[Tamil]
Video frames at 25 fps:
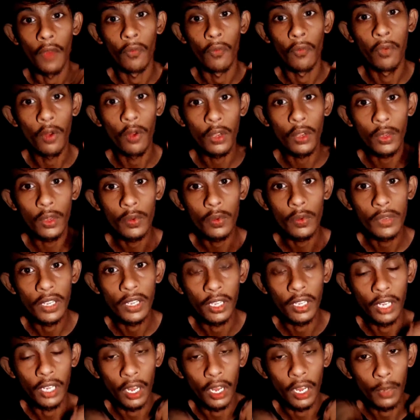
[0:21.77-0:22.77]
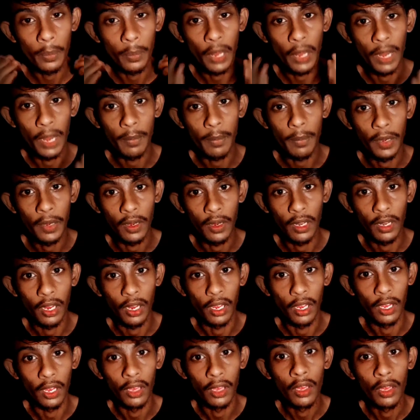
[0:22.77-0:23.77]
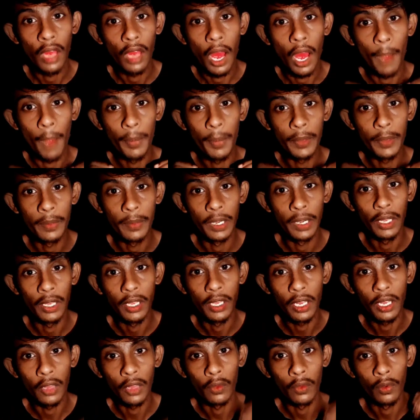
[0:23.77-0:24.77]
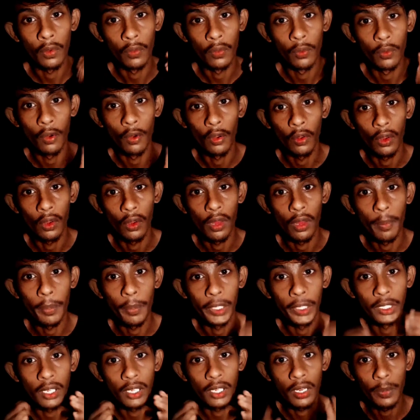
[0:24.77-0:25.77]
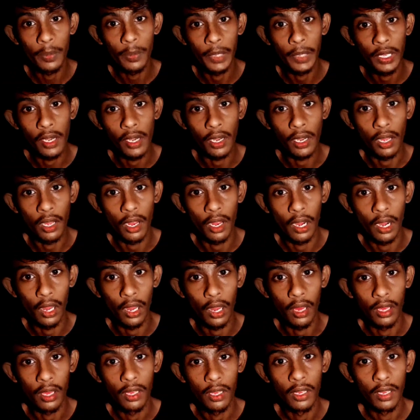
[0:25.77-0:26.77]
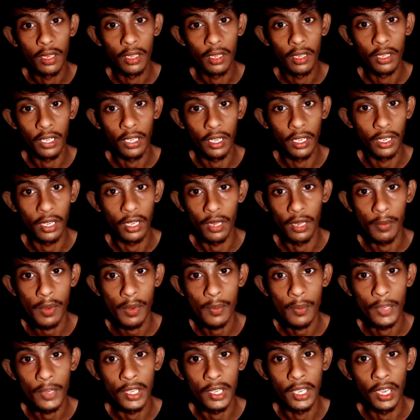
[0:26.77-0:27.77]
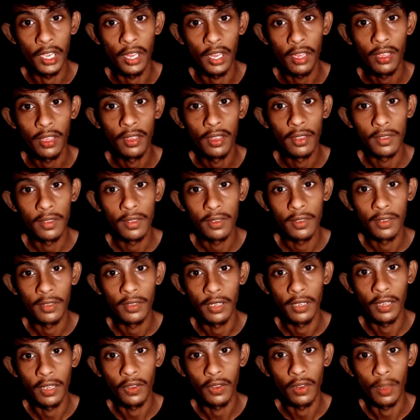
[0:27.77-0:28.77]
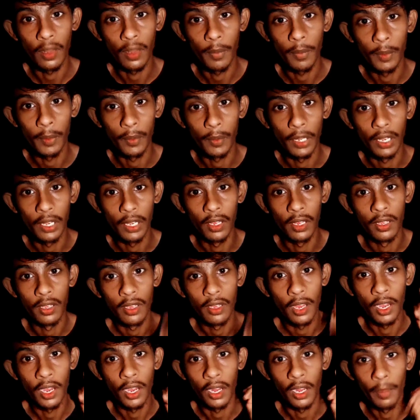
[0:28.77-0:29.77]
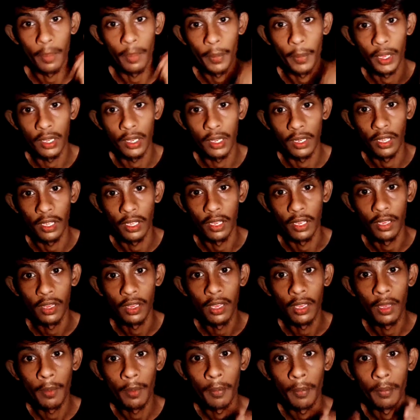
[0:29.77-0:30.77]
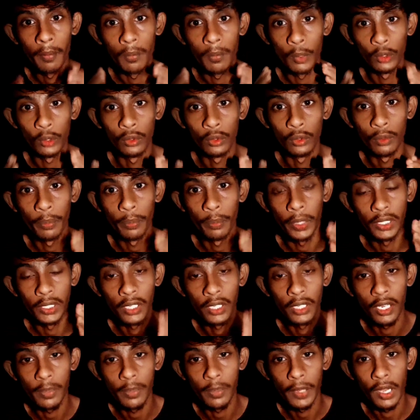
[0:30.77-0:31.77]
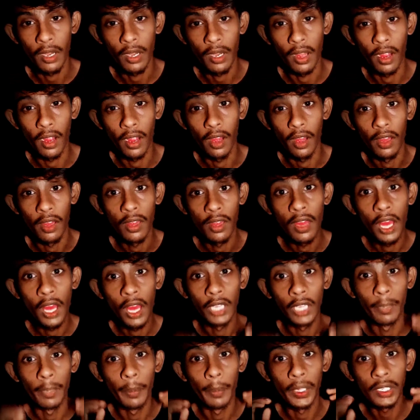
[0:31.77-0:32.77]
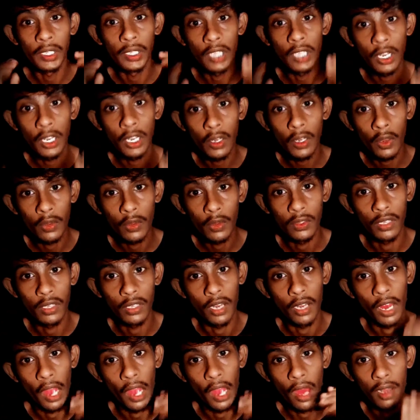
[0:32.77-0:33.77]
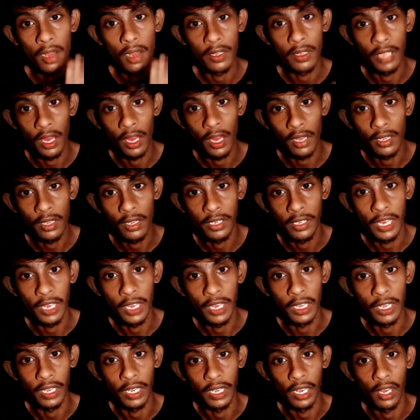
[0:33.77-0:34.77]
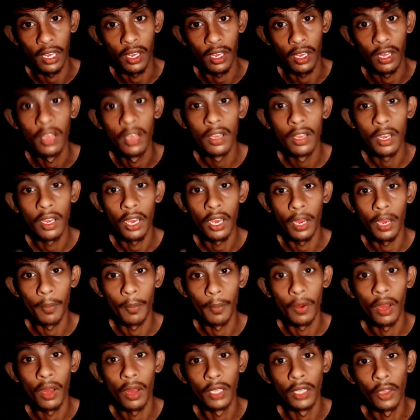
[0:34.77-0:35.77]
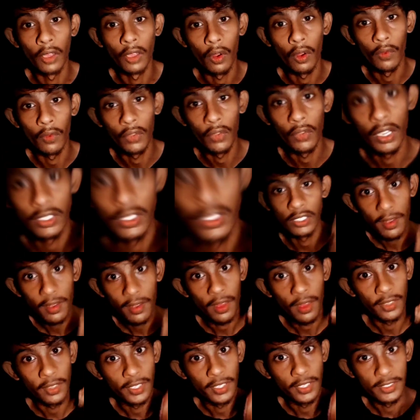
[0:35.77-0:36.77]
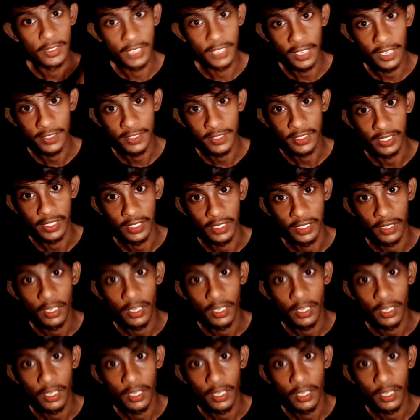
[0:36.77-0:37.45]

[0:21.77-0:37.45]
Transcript: ஃபோட்டோவும் எடுக்கலான்னு பிளான் பண்ணுறாங்க அப்படி இப்போ எடுக்கிற ஒரு ஃபோட்டோவில் பதினாறு பேர் இருக்காங்கண்ணா என்னை நம்ப முடியல எனக்கு நம்ப முடியல ஆனால் பாருங்கள் மொத்தம் பதினாறு பேர் இருக்காங்க இந்த பதினாறாவது யார் யாருன்னு கேட்குறீங்களா ஆமாம் அது அவங்க ஃப்ரெண்ட் அந்த ஜான்சி